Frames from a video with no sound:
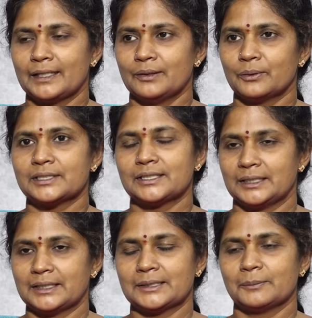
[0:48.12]
అయితే ఒక
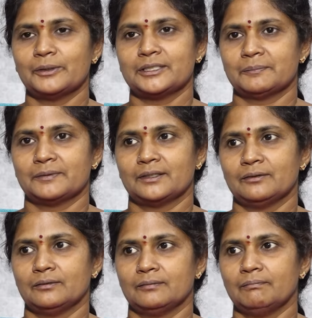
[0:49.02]
చిన్న ఎగ్జాంపుల్
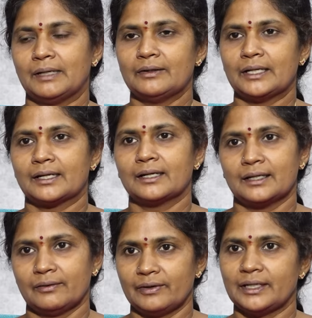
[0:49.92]
చెప్తాను మనం
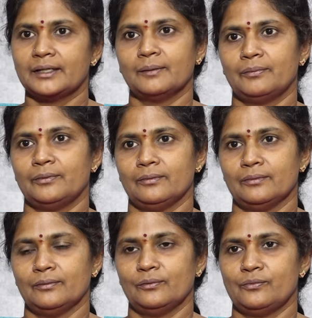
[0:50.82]
ఎక్కడికైనా వెళ్ళినప్పుడు
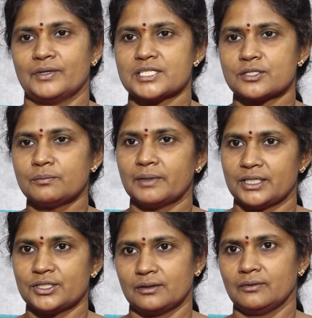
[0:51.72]
ఫస్ట్
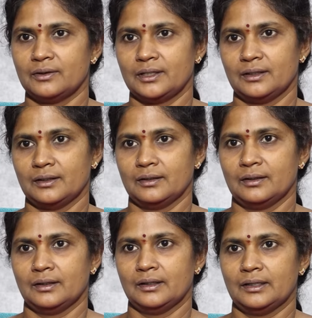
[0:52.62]
మనిషిలోని
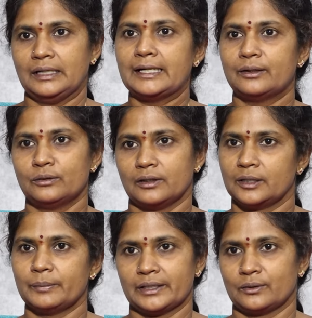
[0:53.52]
నెగిటివ్
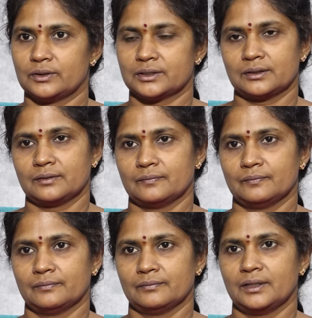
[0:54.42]
థాటే బయటకు వస్తుంది
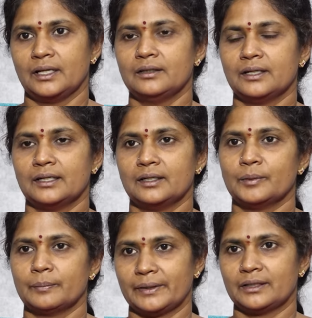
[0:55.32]
ఎందుకంటే
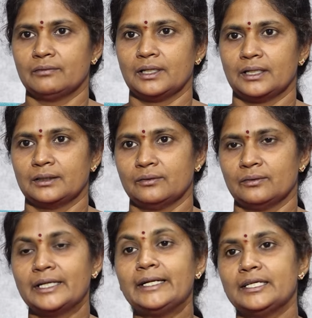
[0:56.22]
మన పెద్దవాళ్ళందరూ
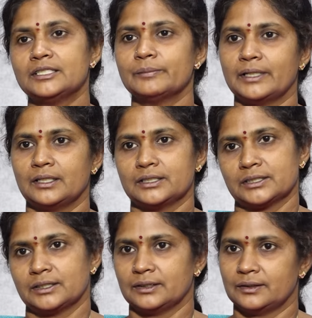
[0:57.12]
కీడించి మేలించి